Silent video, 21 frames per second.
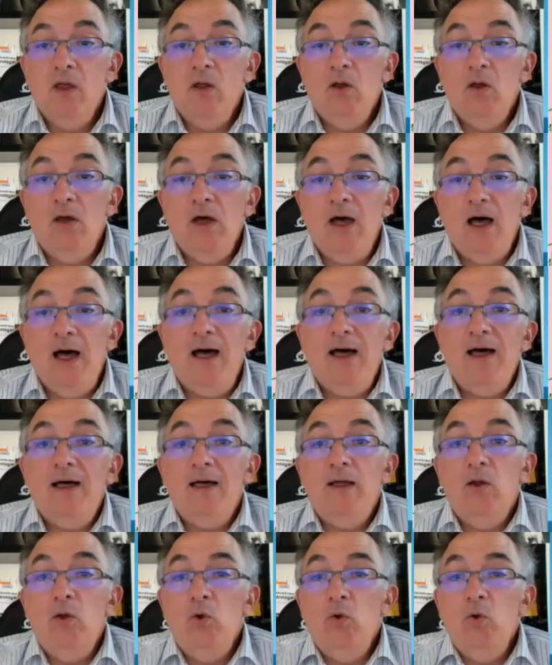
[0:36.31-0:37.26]
euh,
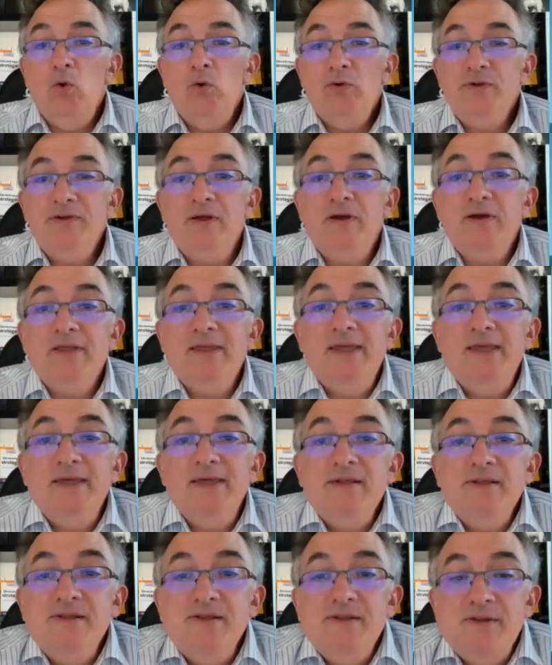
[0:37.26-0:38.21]
à
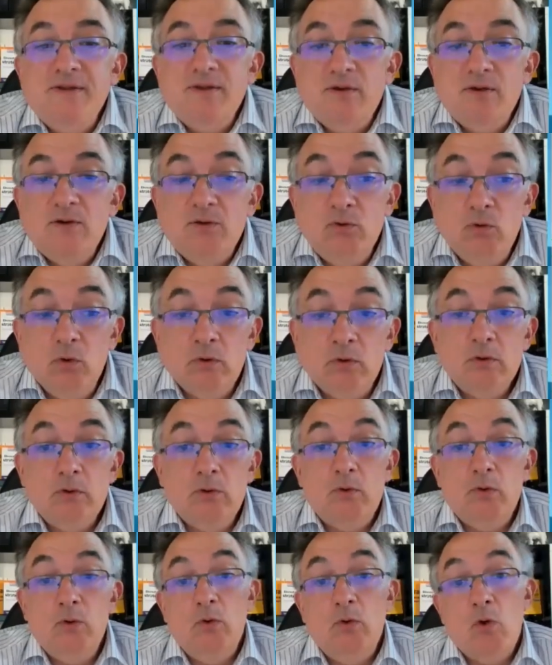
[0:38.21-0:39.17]
115,
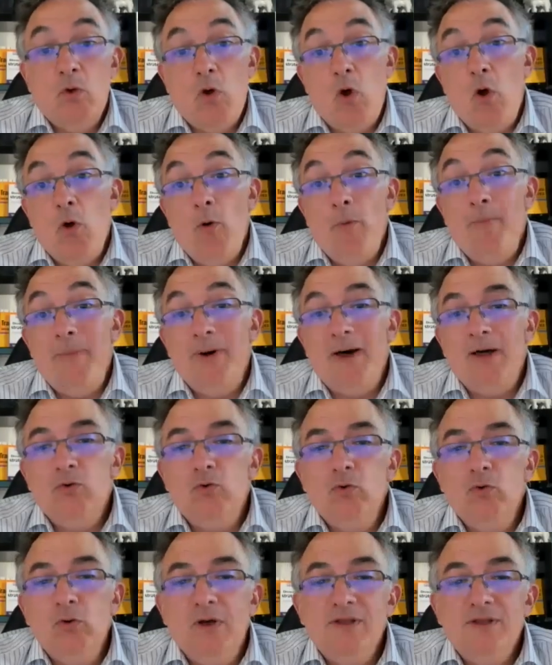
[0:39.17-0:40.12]
donc un
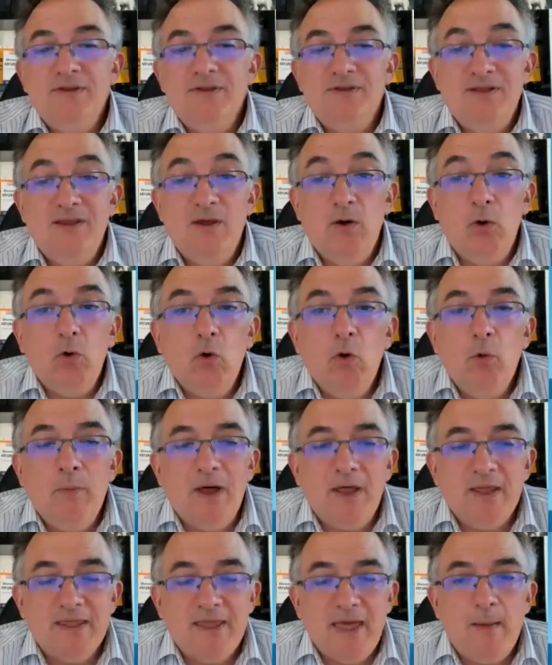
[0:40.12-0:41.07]
parcours assez
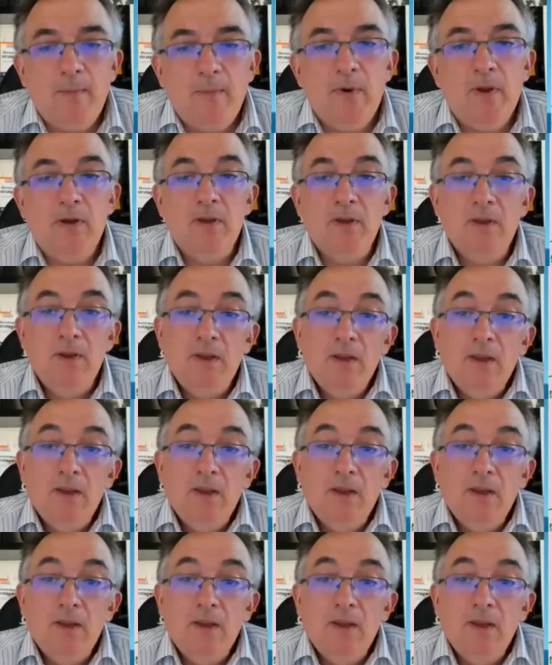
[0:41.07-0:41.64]
remarquable.